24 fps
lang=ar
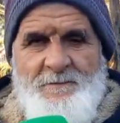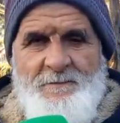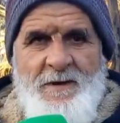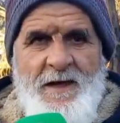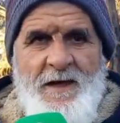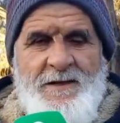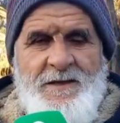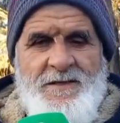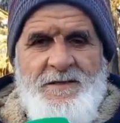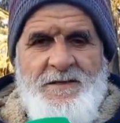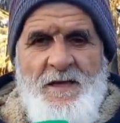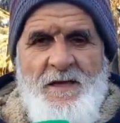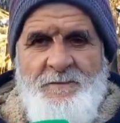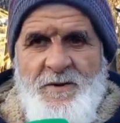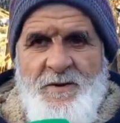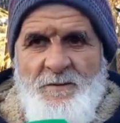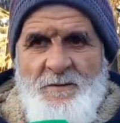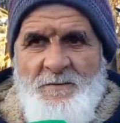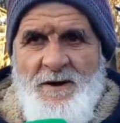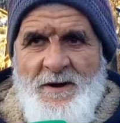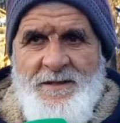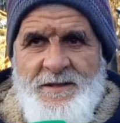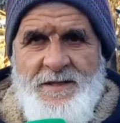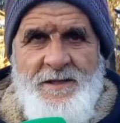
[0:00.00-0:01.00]
راه ما
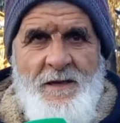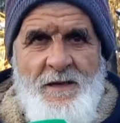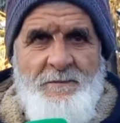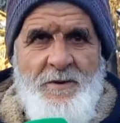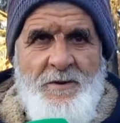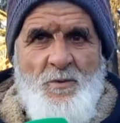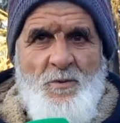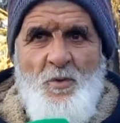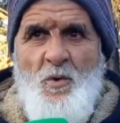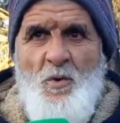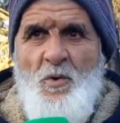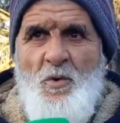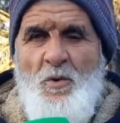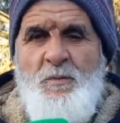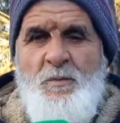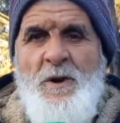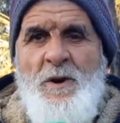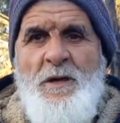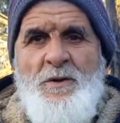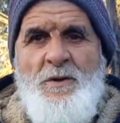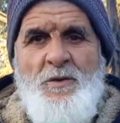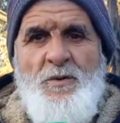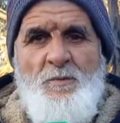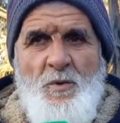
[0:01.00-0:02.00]
خدامين ما ردامين وكلهم
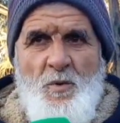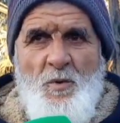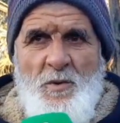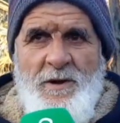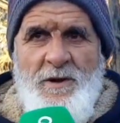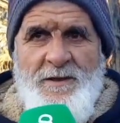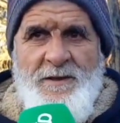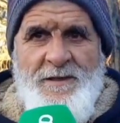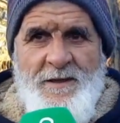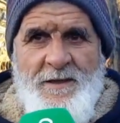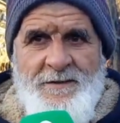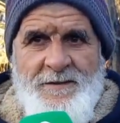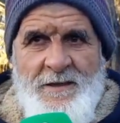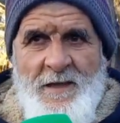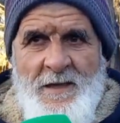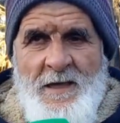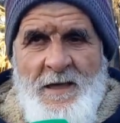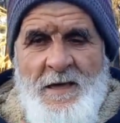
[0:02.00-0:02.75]
راه عندهم الوليدات